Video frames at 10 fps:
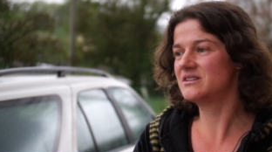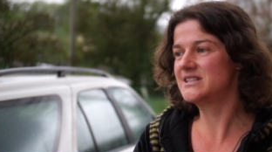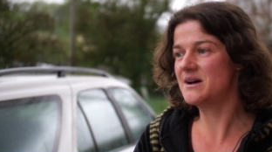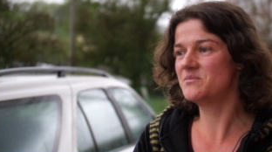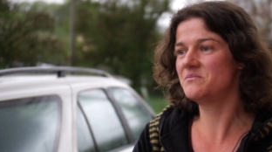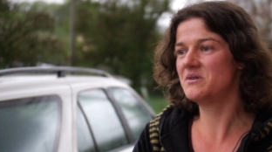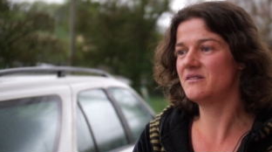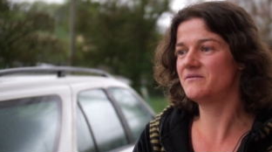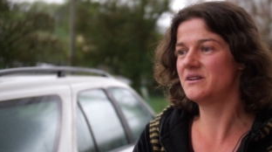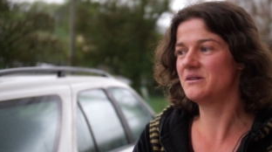chciałabym
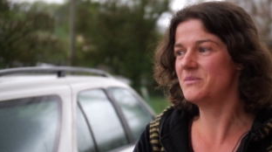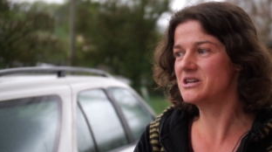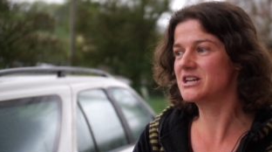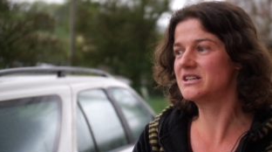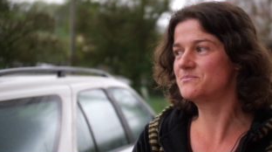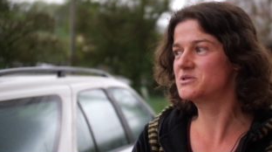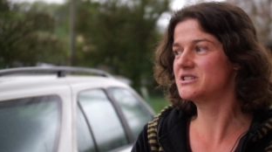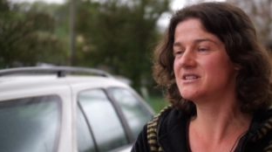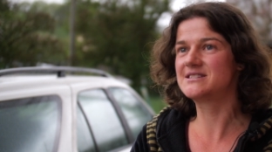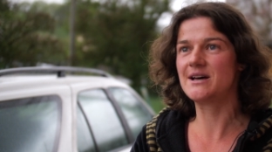e, mieszkać
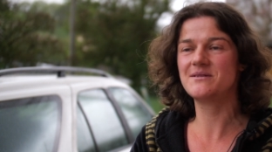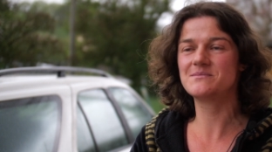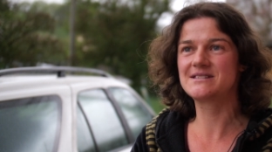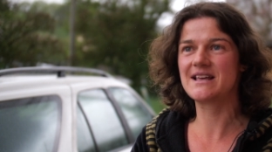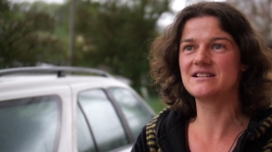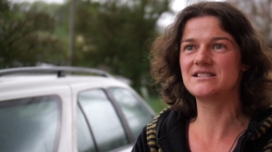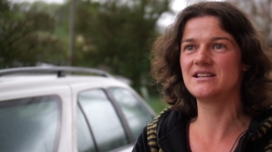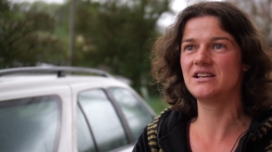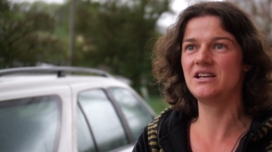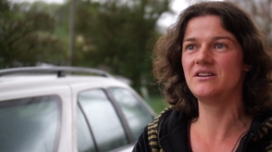przy całym
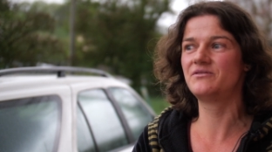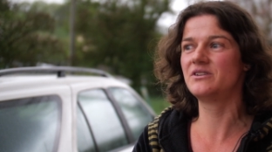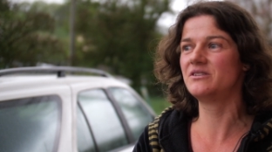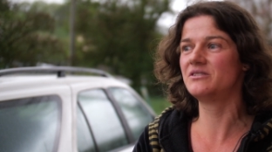stadzie i